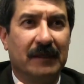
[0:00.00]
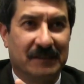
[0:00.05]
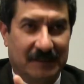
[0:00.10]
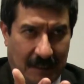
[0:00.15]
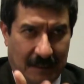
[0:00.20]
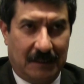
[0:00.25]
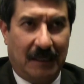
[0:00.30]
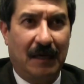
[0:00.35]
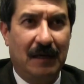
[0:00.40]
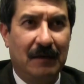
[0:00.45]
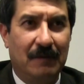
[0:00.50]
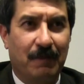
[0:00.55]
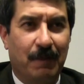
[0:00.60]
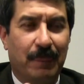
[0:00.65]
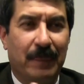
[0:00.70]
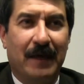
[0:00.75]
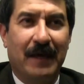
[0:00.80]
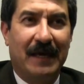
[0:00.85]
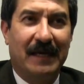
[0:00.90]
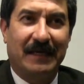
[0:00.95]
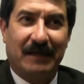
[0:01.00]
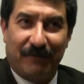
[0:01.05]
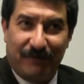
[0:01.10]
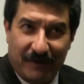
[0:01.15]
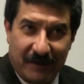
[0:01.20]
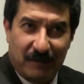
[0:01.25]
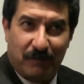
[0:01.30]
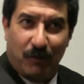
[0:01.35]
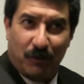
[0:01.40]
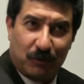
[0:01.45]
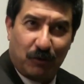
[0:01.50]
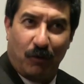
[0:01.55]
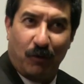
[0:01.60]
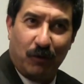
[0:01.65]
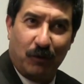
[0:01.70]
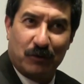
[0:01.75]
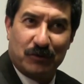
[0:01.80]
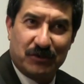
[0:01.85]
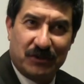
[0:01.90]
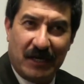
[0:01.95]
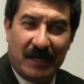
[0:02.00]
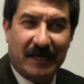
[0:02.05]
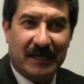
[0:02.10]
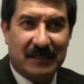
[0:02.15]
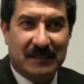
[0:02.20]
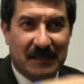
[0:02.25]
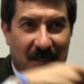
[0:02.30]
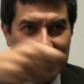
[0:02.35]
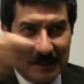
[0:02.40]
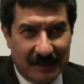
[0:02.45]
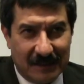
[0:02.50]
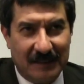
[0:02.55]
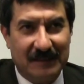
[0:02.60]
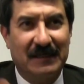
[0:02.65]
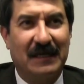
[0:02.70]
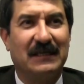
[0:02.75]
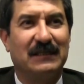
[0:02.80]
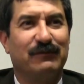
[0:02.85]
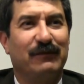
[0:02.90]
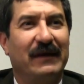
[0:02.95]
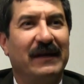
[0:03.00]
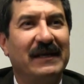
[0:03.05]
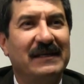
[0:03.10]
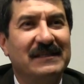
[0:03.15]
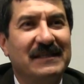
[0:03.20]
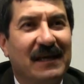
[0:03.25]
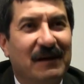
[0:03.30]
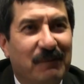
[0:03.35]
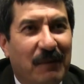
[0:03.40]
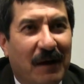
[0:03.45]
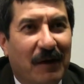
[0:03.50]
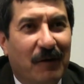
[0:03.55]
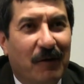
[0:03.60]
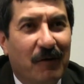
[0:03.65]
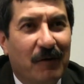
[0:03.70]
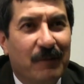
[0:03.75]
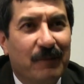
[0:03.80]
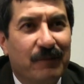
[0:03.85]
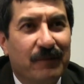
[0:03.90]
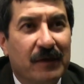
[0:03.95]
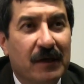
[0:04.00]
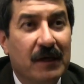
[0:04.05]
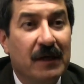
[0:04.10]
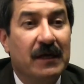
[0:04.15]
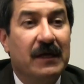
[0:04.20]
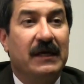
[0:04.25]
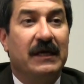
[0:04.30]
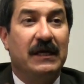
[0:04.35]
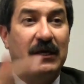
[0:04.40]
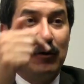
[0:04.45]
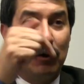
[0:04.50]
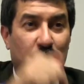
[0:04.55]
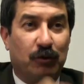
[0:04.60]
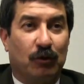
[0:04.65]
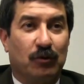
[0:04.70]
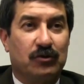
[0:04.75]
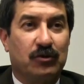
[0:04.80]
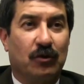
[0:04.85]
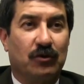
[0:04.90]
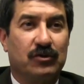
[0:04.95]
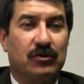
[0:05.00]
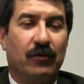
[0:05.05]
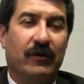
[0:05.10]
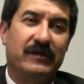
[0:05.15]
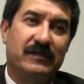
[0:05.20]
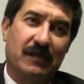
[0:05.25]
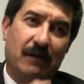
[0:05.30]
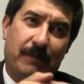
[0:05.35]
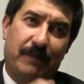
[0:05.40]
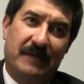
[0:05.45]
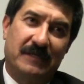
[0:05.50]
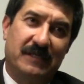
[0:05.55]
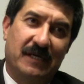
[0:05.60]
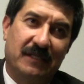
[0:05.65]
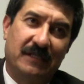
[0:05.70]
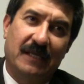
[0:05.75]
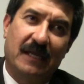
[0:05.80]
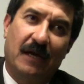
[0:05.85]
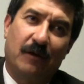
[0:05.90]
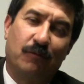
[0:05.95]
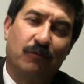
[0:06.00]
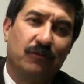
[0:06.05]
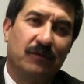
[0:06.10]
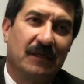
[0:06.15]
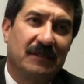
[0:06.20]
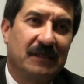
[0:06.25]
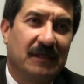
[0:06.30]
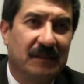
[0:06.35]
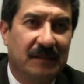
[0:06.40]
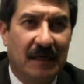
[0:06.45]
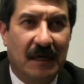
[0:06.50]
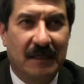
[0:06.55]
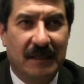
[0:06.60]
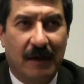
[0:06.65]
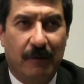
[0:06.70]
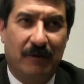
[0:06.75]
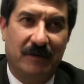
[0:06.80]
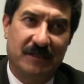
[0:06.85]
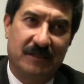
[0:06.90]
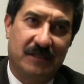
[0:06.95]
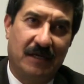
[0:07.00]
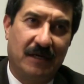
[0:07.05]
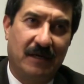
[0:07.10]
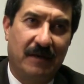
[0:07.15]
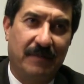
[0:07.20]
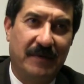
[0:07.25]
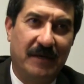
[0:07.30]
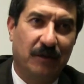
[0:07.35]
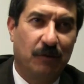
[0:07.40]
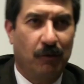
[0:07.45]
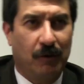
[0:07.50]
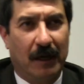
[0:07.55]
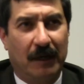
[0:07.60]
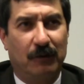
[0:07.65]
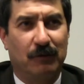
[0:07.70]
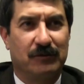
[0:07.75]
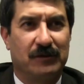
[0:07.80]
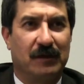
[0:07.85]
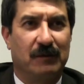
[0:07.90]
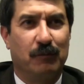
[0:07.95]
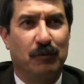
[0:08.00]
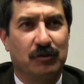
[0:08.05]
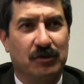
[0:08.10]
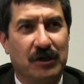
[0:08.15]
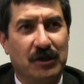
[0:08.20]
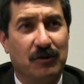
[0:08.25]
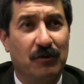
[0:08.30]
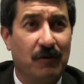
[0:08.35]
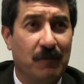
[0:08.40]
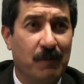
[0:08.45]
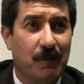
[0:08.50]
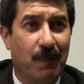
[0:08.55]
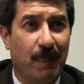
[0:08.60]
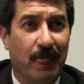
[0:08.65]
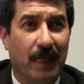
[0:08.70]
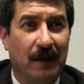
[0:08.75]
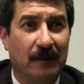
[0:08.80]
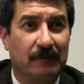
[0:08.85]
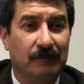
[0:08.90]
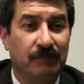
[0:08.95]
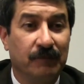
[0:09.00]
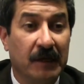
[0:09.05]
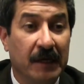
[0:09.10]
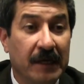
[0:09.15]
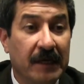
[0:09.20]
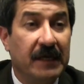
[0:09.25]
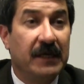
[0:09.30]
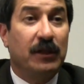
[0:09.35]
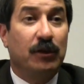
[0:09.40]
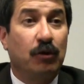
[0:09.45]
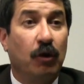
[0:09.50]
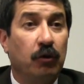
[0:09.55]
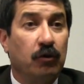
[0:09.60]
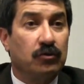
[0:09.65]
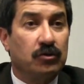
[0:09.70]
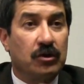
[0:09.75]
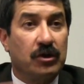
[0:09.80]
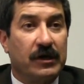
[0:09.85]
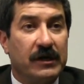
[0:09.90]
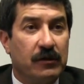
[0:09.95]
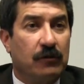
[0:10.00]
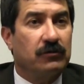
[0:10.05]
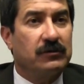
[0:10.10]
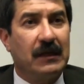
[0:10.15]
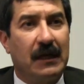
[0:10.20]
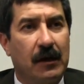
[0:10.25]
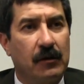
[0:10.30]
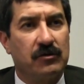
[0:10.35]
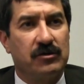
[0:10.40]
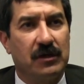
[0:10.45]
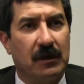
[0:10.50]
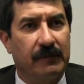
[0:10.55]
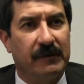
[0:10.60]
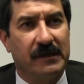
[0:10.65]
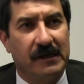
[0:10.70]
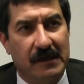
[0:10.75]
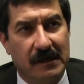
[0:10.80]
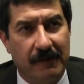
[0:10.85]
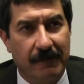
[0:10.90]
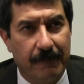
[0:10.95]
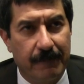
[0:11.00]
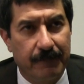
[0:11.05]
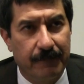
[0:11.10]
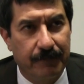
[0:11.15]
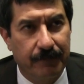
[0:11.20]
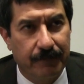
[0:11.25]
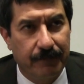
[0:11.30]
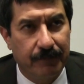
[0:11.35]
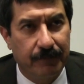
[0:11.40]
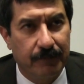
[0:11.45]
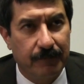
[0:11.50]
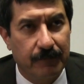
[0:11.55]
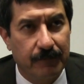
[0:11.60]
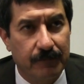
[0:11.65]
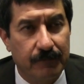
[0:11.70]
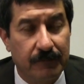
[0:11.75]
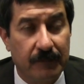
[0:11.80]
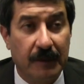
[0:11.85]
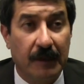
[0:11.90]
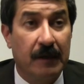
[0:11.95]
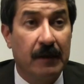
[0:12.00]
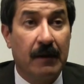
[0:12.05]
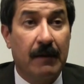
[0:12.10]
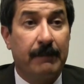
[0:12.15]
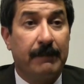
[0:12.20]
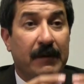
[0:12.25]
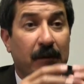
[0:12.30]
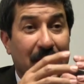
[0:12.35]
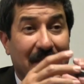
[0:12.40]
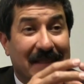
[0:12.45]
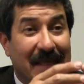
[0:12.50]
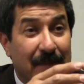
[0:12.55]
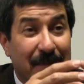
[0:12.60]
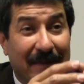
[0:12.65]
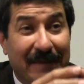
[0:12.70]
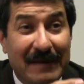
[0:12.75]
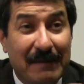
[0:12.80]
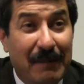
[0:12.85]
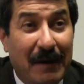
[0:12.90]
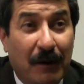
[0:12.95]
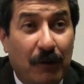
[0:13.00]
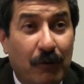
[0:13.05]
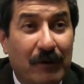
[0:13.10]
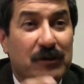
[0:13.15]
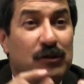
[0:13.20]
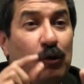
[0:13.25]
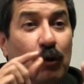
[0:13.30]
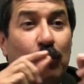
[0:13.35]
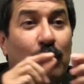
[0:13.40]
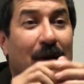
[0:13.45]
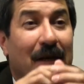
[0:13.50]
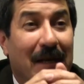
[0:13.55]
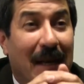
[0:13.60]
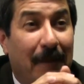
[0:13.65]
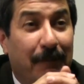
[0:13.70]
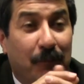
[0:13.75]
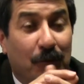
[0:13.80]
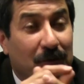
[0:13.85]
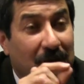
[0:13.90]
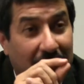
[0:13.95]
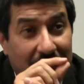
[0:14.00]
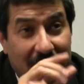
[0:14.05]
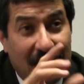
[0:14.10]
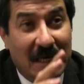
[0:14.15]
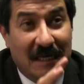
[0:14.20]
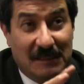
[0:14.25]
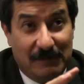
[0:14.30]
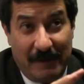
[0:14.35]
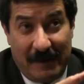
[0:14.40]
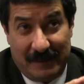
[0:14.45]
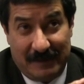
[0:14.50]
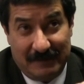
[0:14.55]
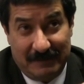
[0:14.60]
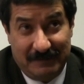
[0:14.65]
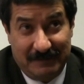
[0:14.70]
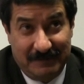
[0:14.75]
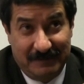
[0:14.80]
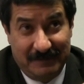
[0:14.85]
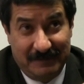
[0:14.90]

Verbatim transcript: estatal, el que firmó todos los cheques de transferencia al banco, y otro socio es el presidente de la Junta Central de Aguas y Saneamiento, Carlos Hermosillo, y todos ricos de la noche a la mañana. Pero el tema del banco es solo la punta del iceberg.